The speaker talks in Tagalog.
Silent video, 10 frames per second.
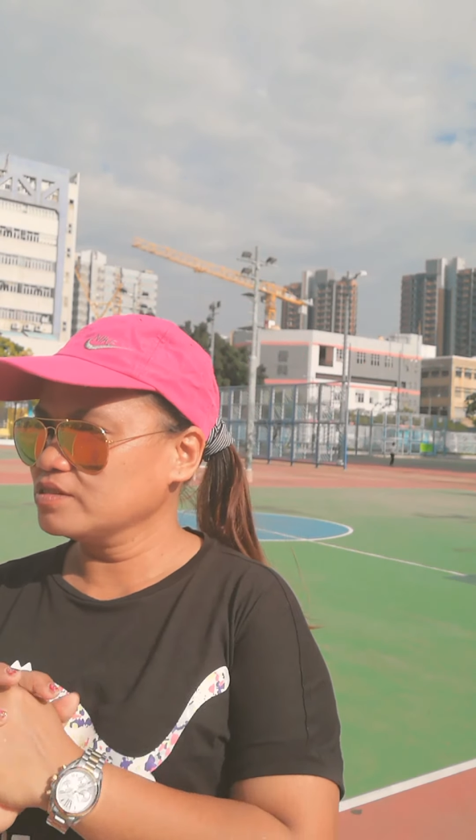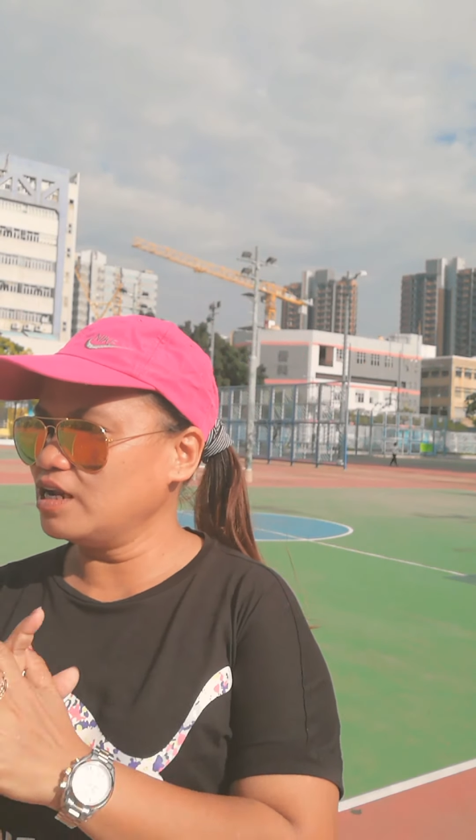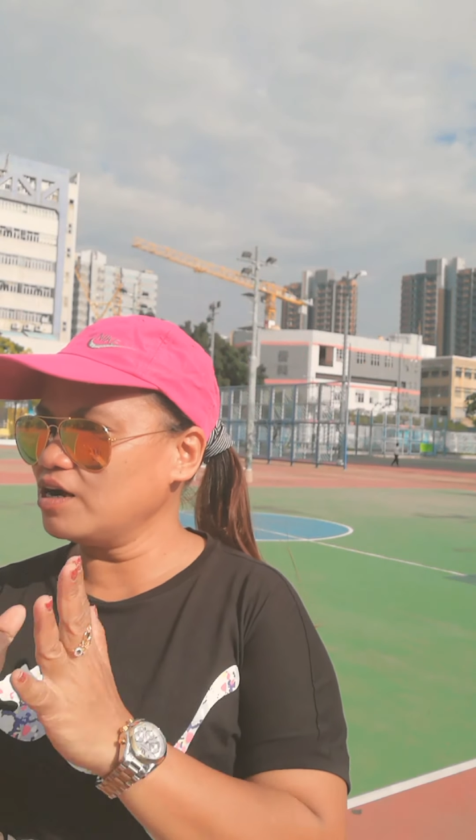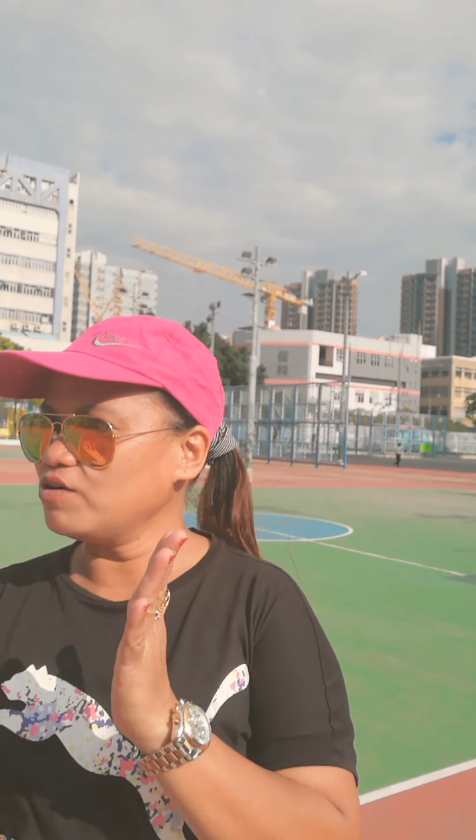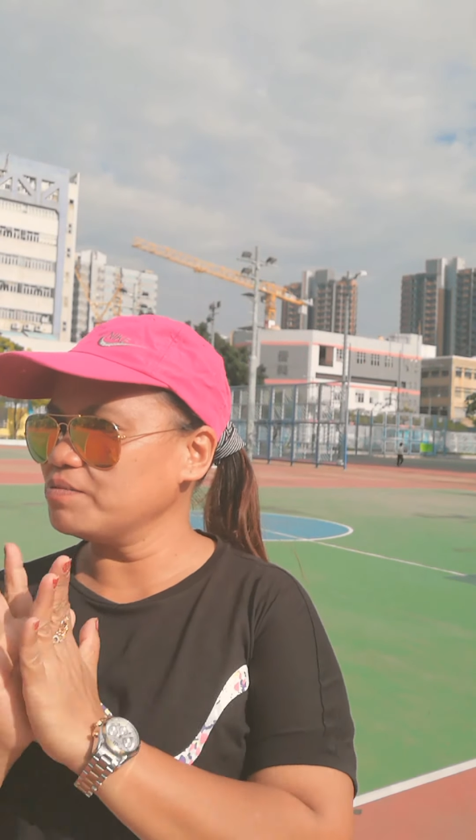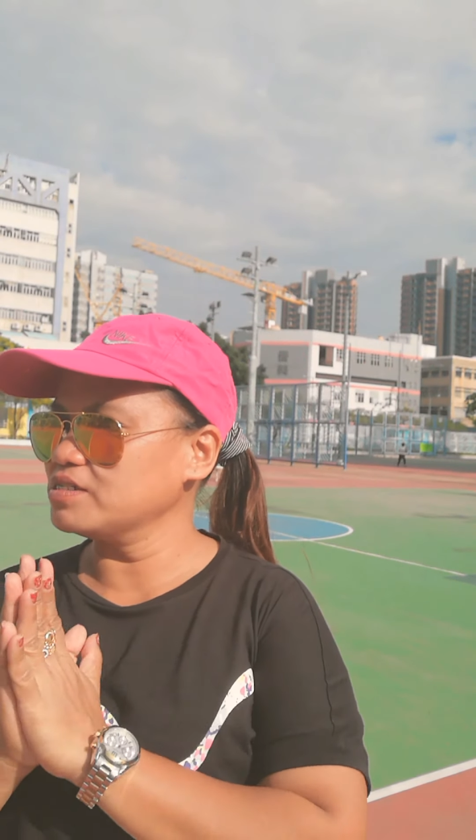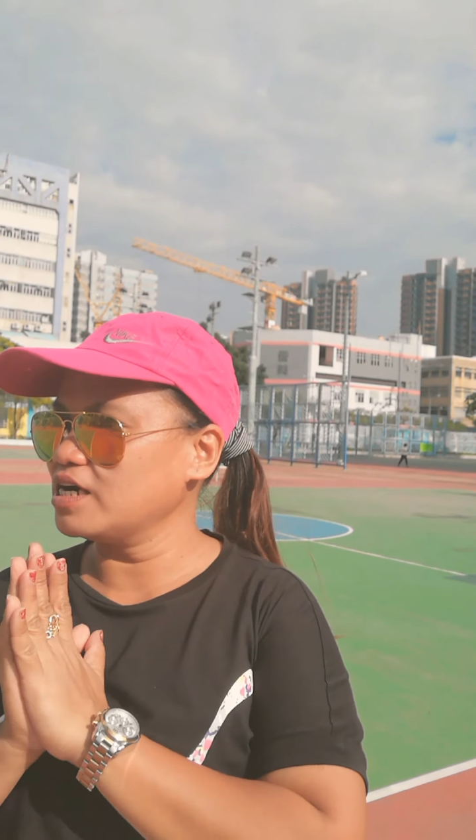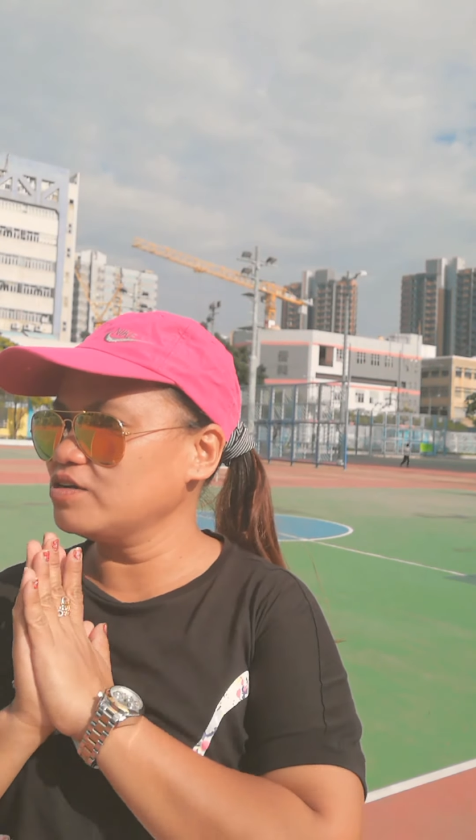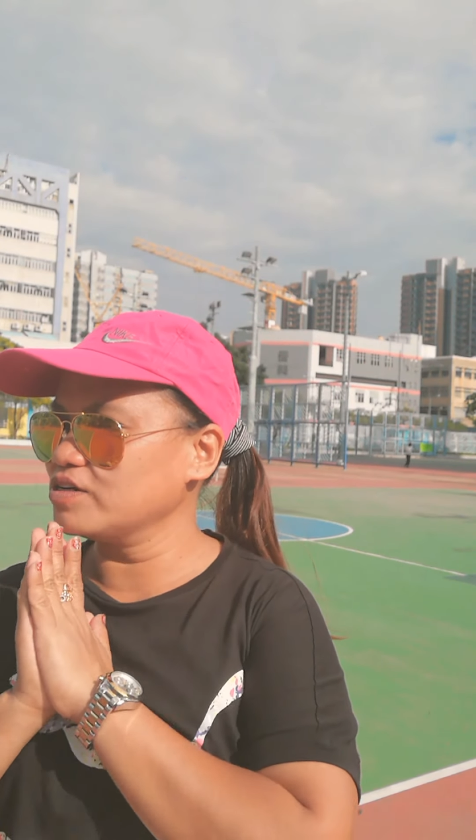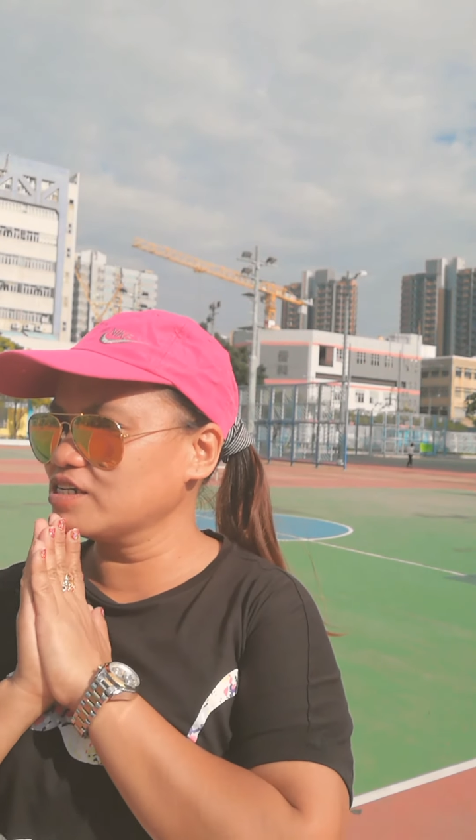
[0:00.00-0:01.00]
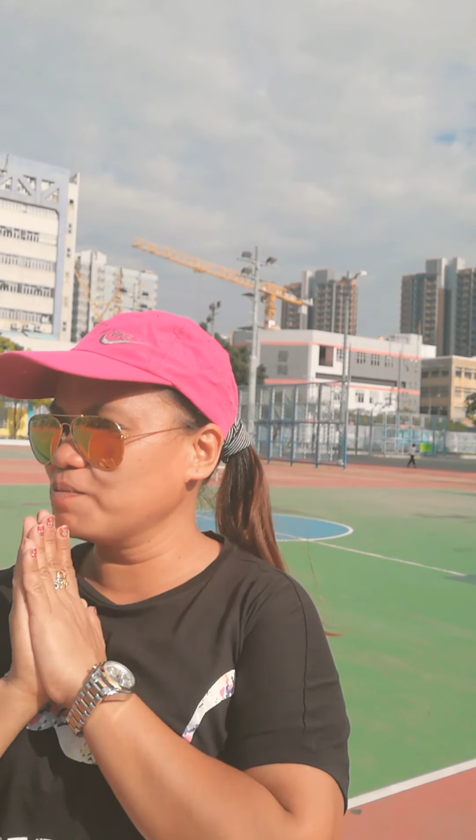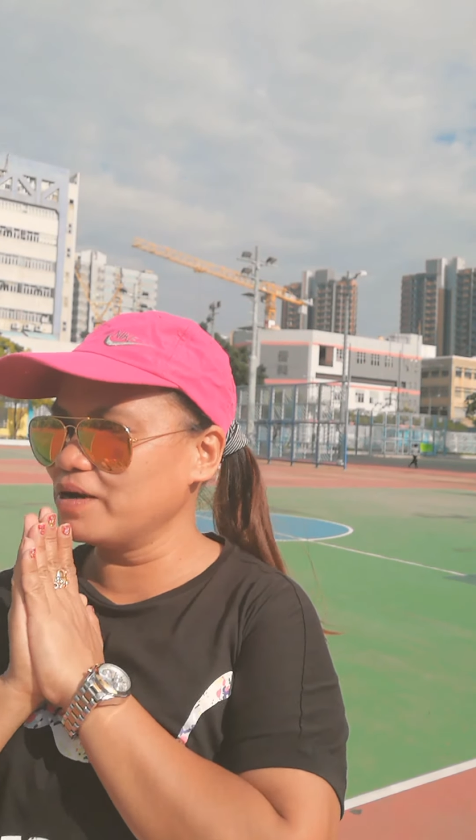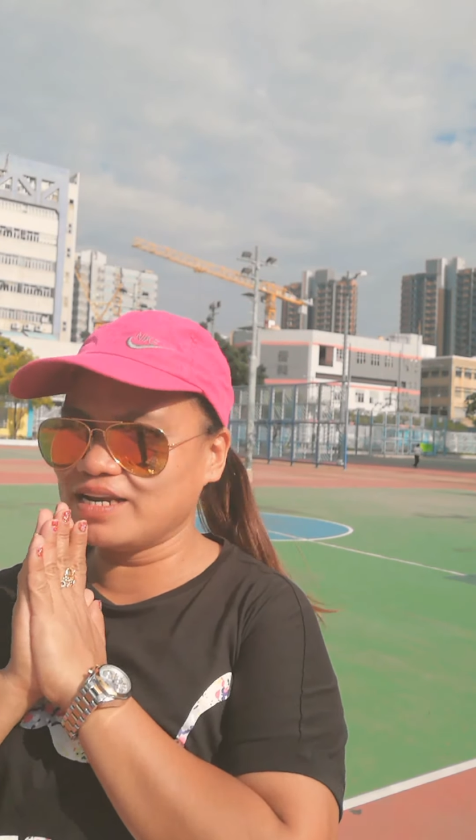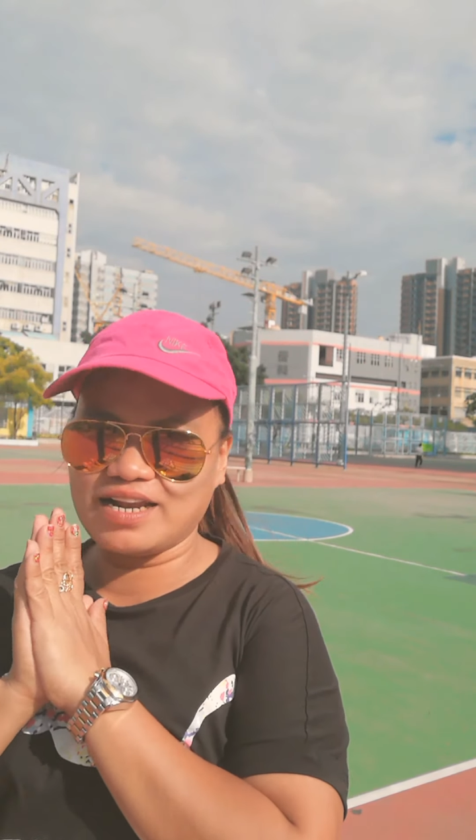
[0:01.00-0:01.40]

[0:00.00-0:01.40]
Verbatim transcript: Hindi lang ako kabisado kasi pang